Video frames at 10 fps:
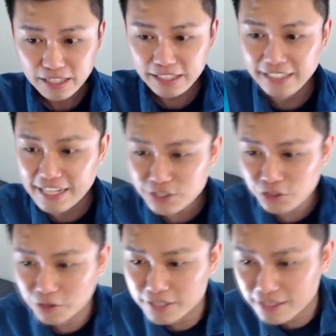应该是
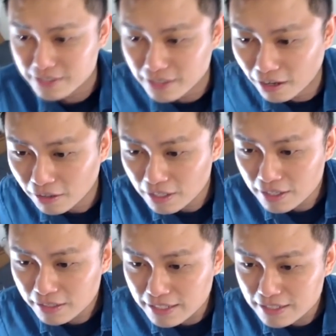有这样子哈。
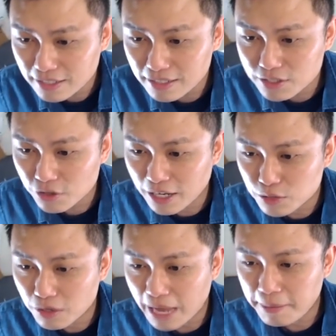他这个陈雨凯
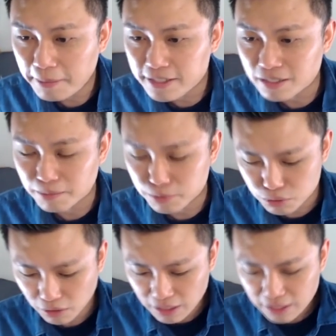说 A P P 真的不
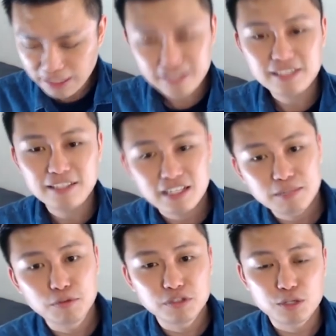错，他其实也是
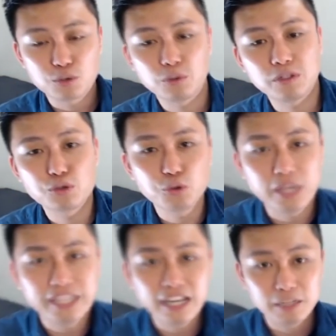目前所有的数位
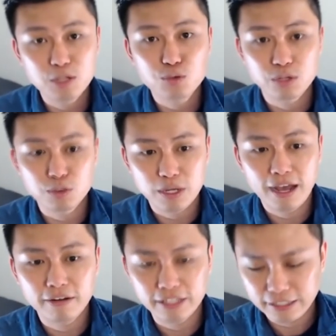银行里面做的最
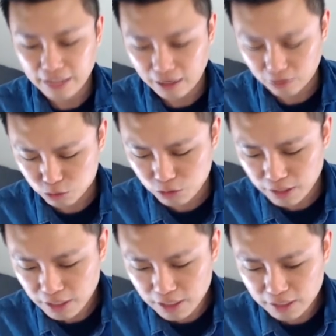好的银行哦，所以
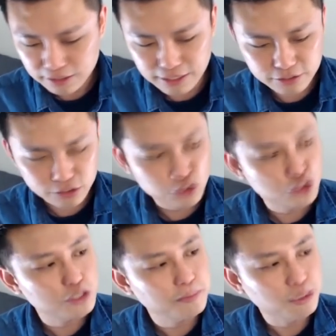也是实
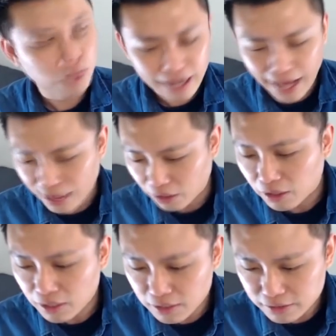至名归啦哈。
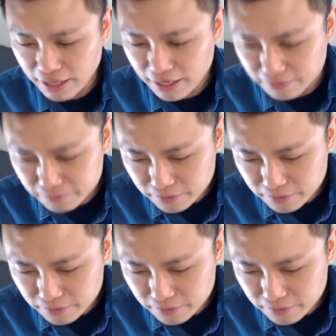那